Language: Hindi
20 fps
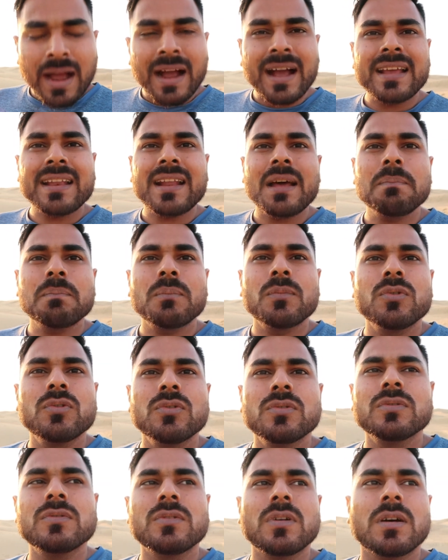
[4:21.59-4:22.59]
अगर
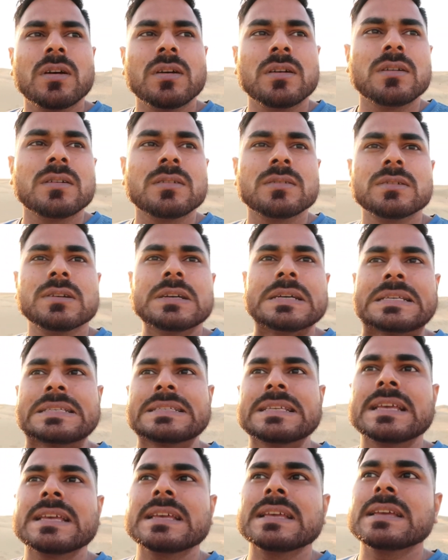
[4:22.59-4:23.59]
आपको आ,
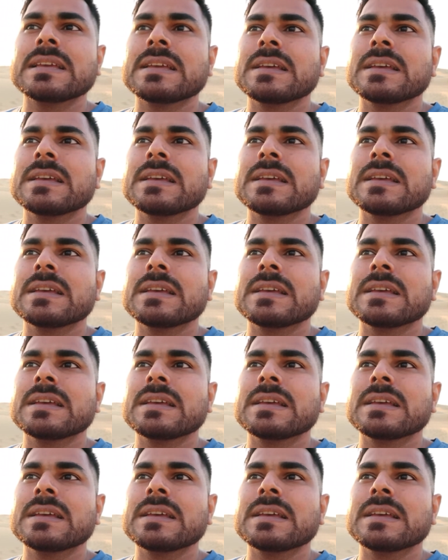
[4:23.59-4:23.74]
से